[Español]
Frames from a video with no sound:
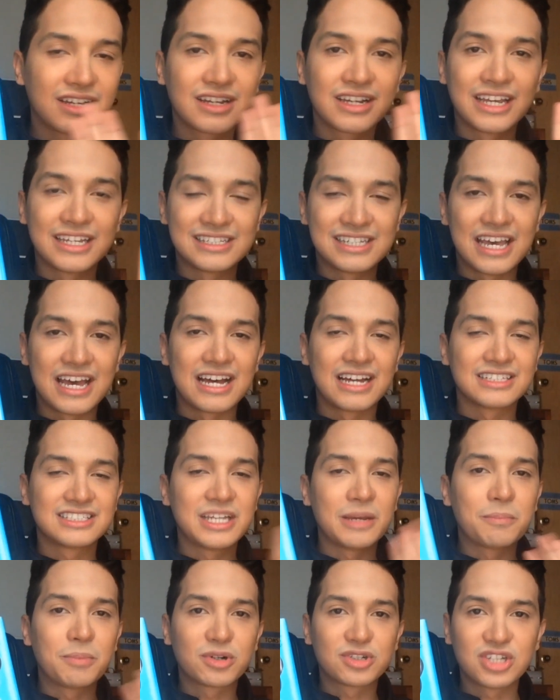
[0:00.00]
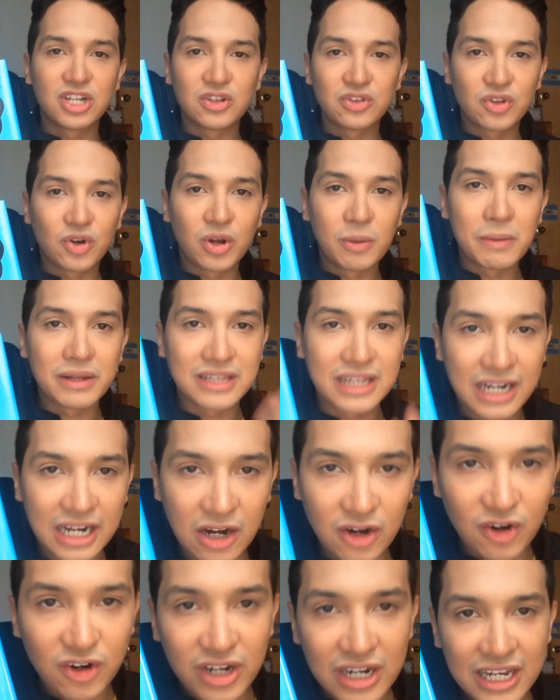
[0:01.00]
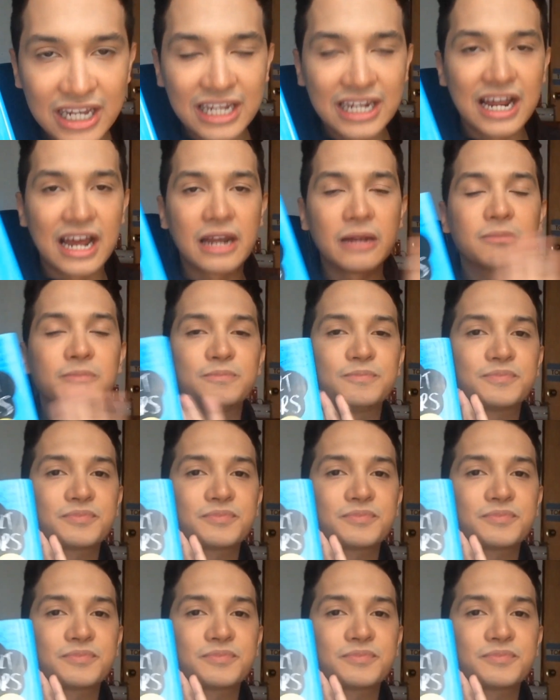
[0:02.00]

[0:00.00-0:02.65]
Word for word: que sea 100% el material original,